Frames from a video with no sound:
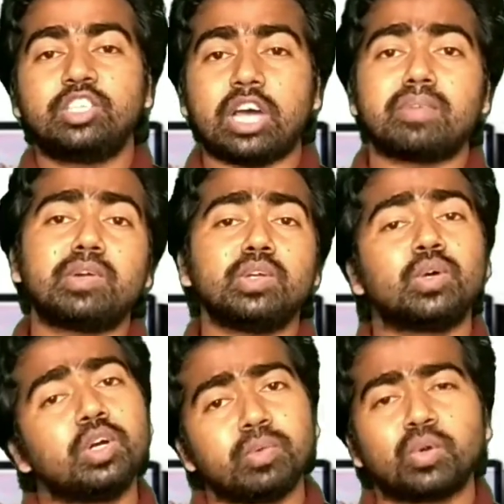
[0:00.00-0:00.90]
জার্মানিও
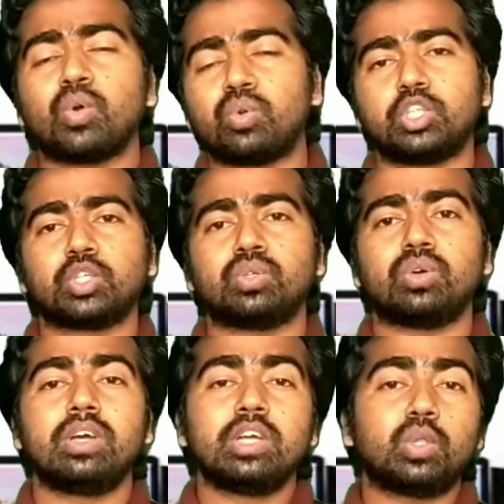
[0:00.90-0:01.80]
হয়ে পড়ে কলোনি শূন্য
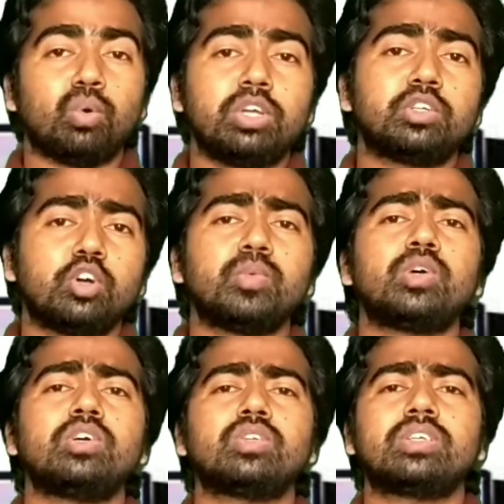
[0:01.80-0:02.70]
তো ওই
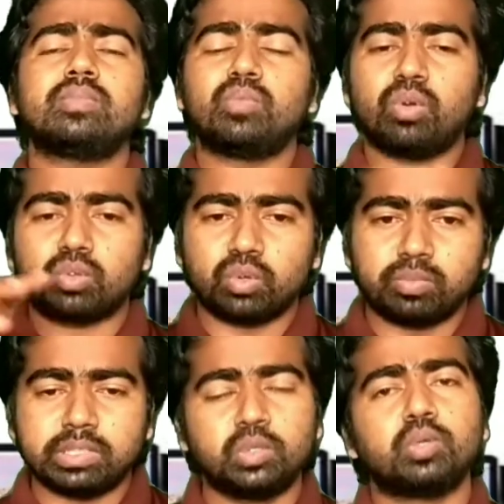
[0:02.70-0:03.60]
সময় হচ্ছে মূলত
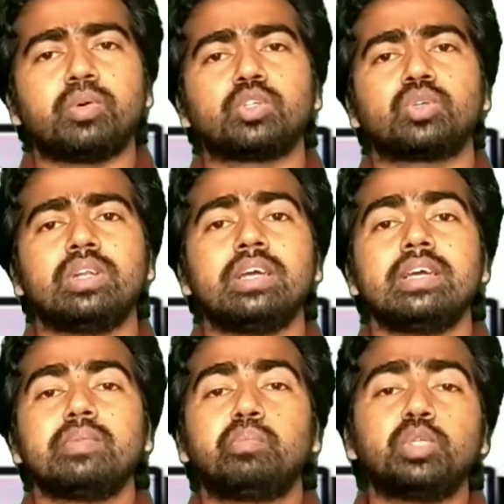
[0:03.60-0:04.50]
ইউরোপ অঞ্চলে
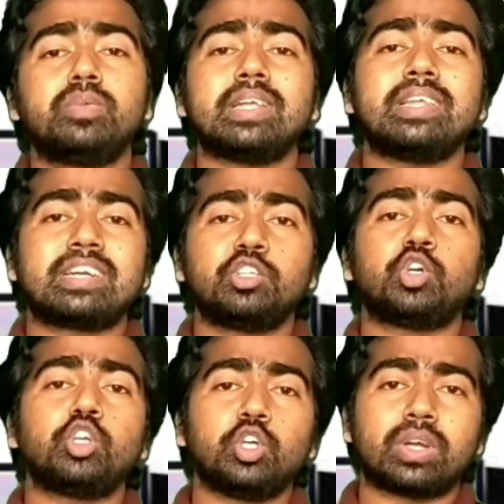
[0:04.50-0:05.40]
পুঁজিবাদের একটি
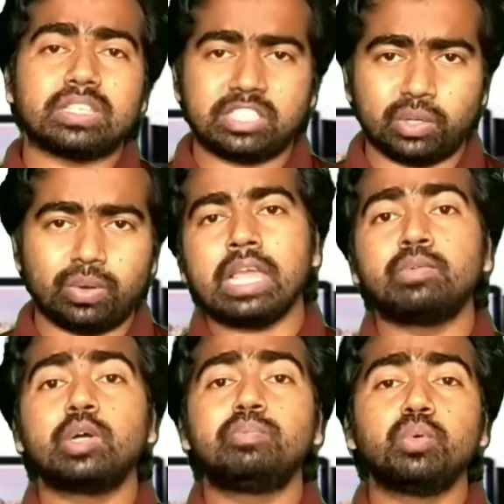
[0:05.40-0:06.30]
জয় জয়কার ছিল
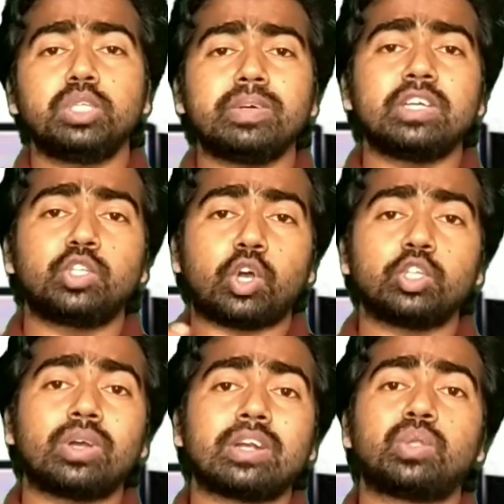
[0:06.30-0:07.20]
এবং পুঁজিবাদের জয়
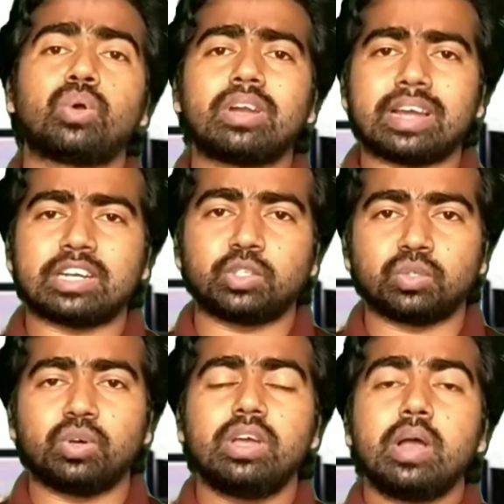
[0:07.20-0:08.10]
জয়কার ধরে রাখার
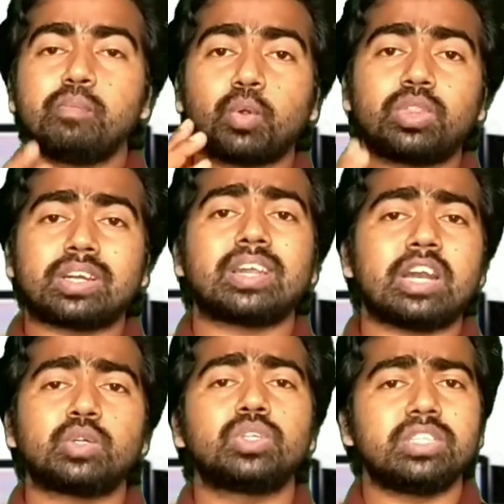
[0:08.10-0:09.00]
জন্য প্রত্যেকটা
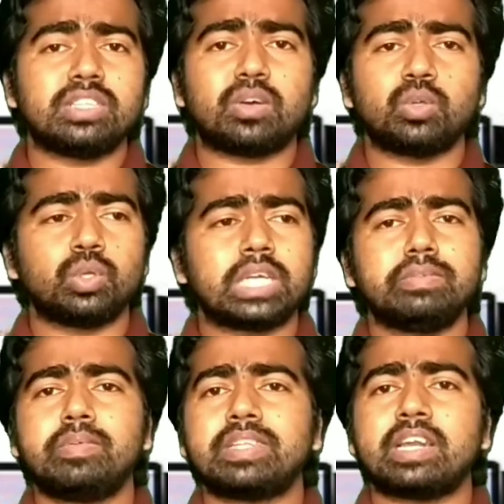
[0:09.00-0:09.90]
রাষ্ট্র চিন্তা করতো
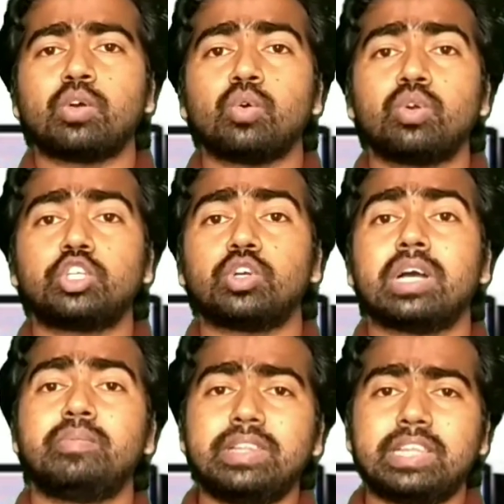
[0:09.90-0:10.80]
কিভাবে তারা কলোনির
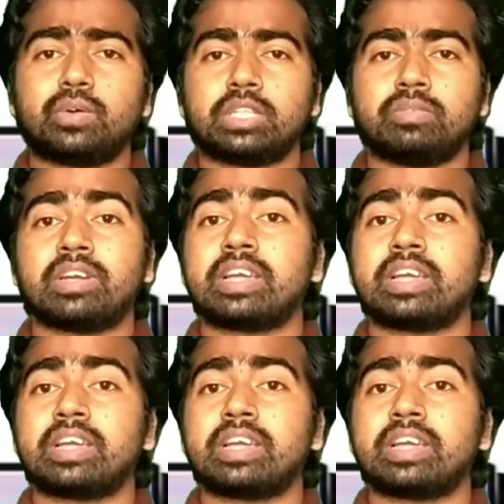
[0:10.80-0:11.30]
সংখ্যা বৃদ্ধি করতে পারে